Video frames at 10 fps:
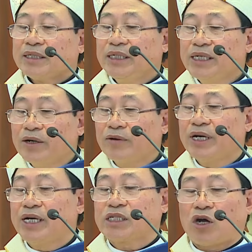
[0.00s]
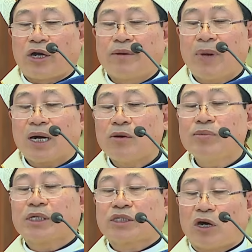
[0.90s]
nhiều người giỏi mà không
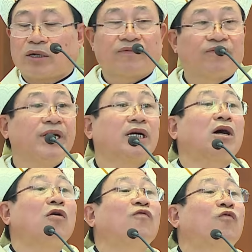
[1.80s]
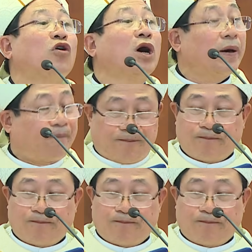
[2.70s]
được chọn vì không phù hợp.